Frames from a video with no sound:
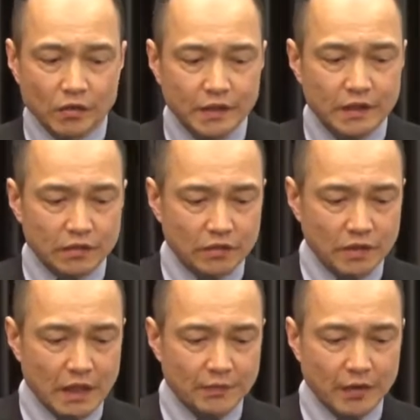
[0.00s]
今年度
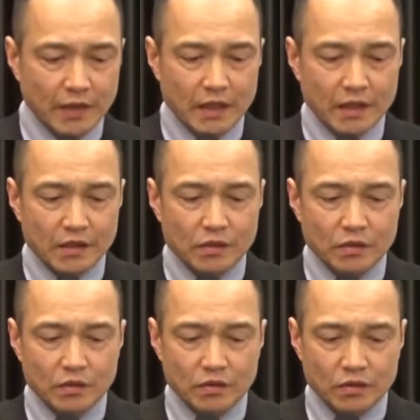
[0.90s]
のテーマは「
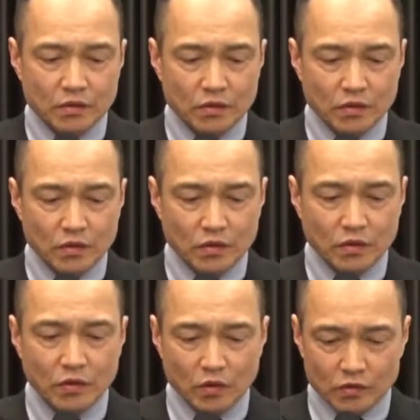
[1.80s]

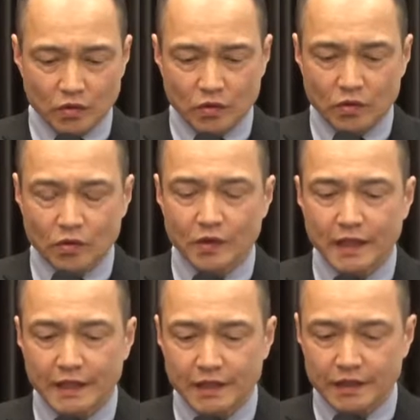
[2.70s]
心と
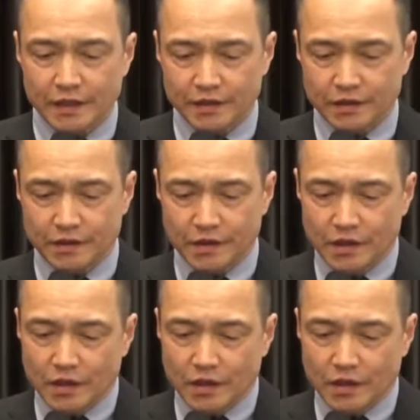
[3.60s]
コロナ危機」です